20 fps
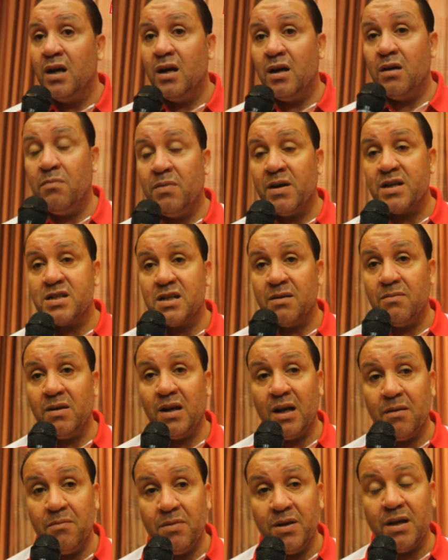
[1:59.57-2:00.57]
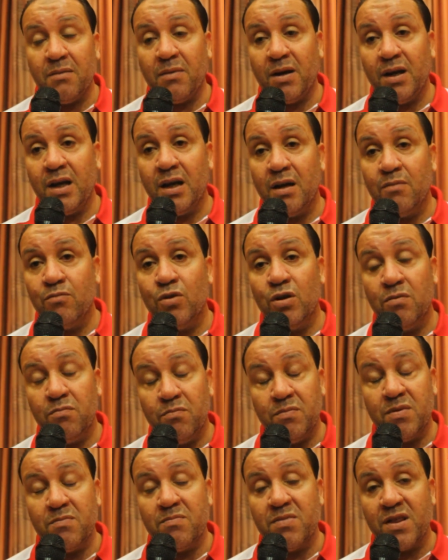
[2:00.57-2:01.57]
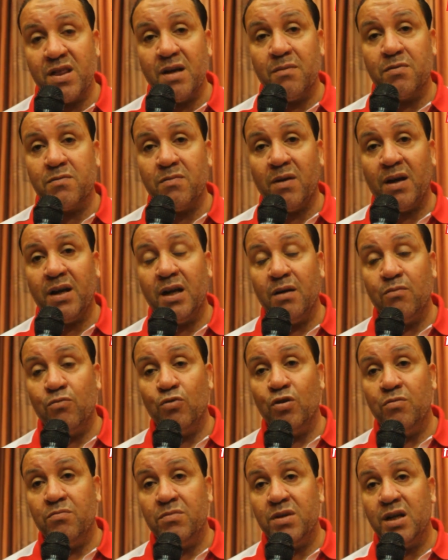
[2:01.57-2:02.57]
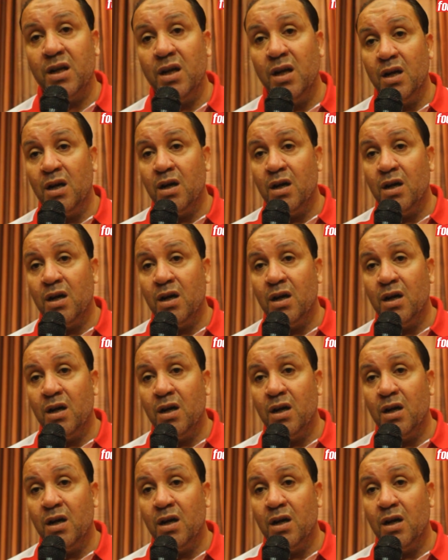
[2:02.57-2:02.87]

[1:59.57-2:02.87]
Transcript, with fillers: برشا ملاعبيه معناها بالضبط معناها مهمين